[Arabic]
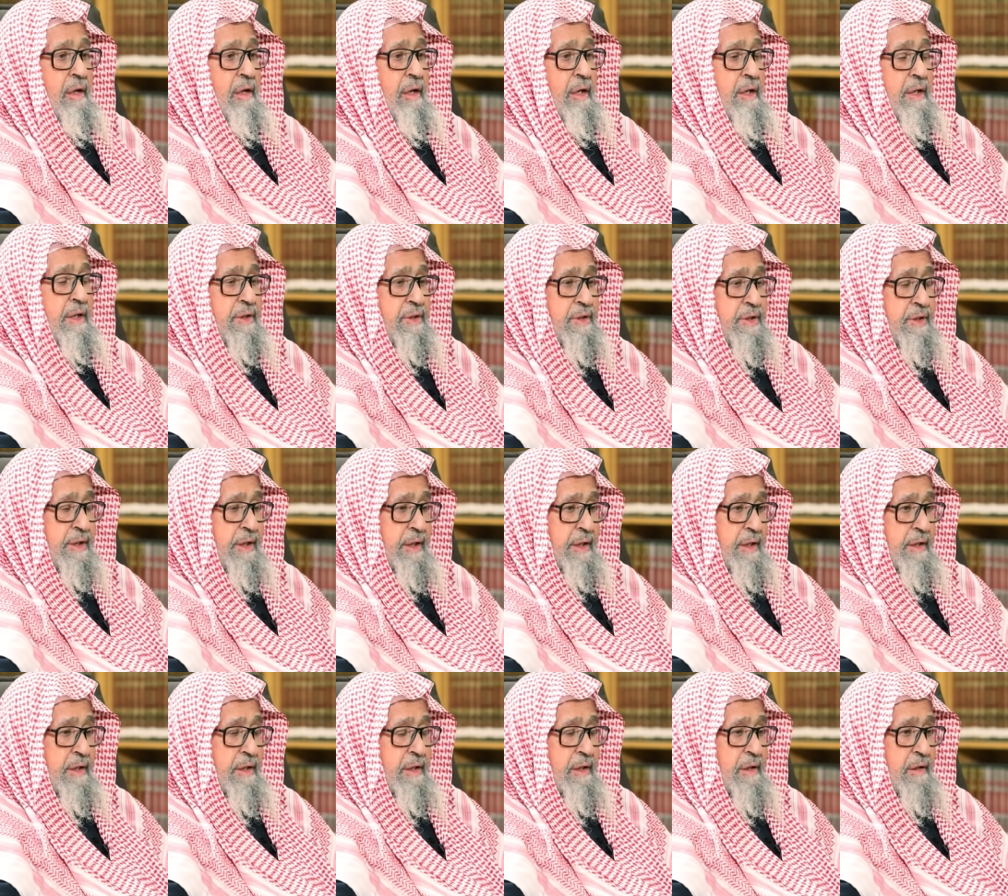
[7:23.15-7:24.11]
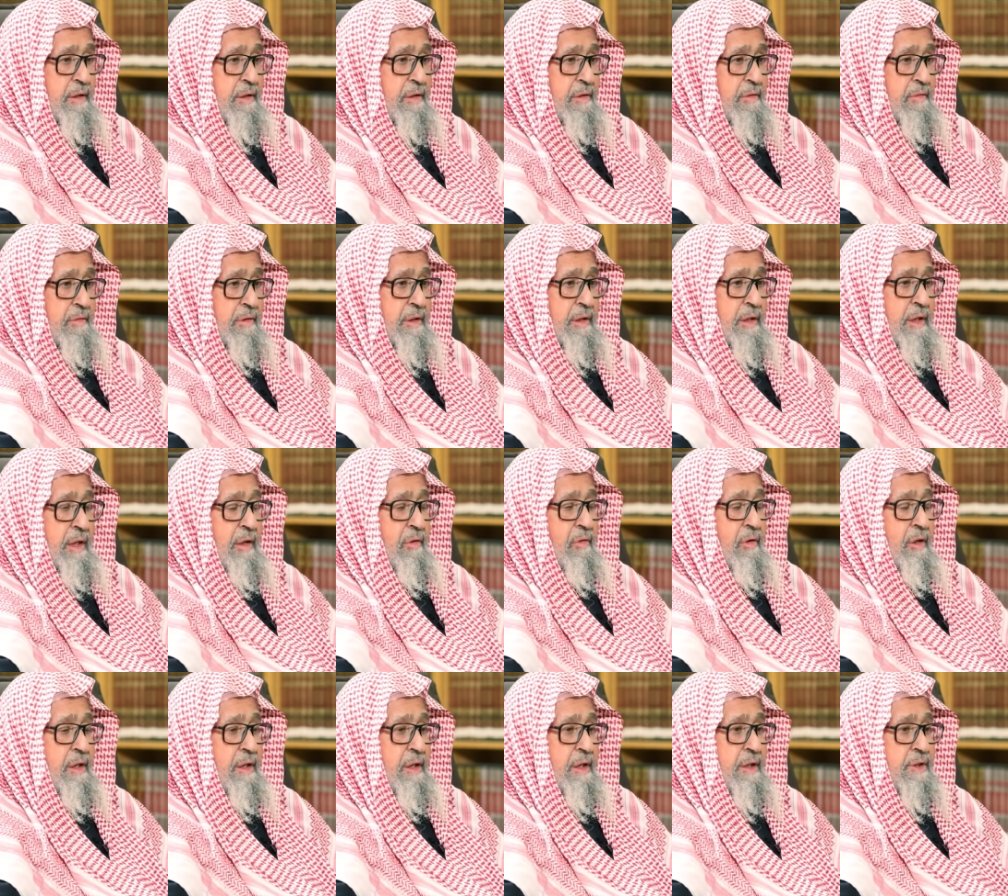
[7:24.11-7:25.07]
على الشرك
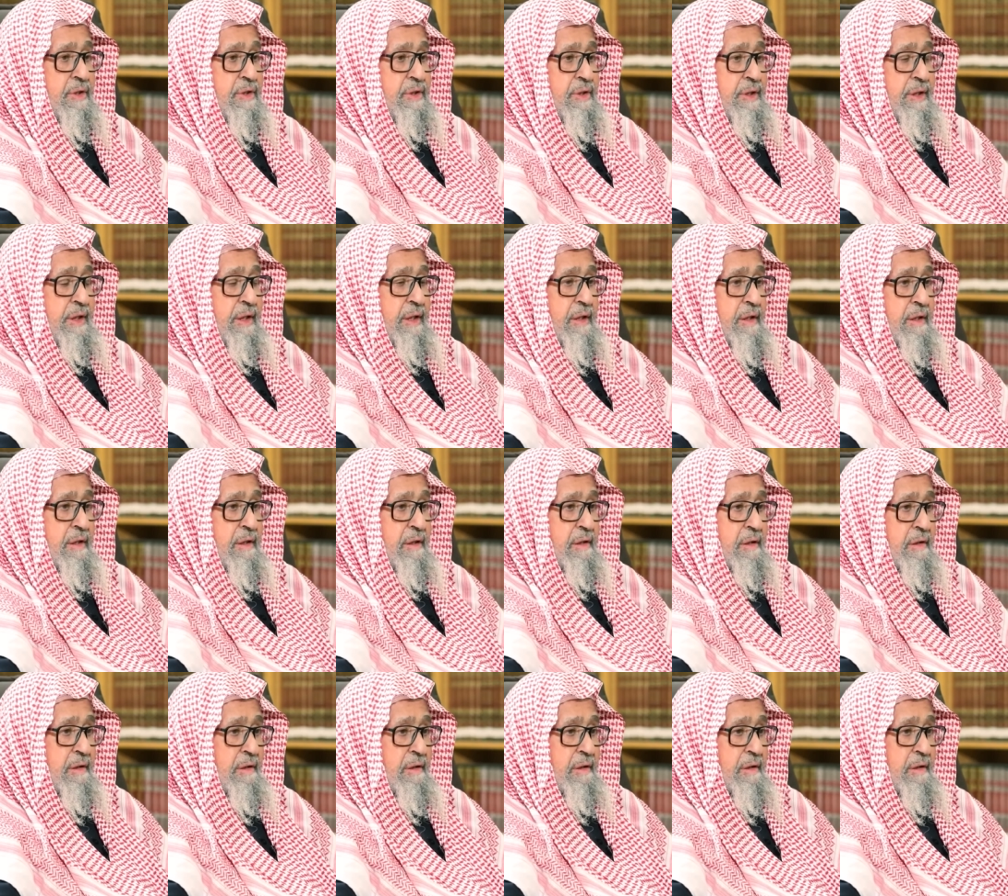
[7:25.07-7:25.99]
والدعوة إلى الشرك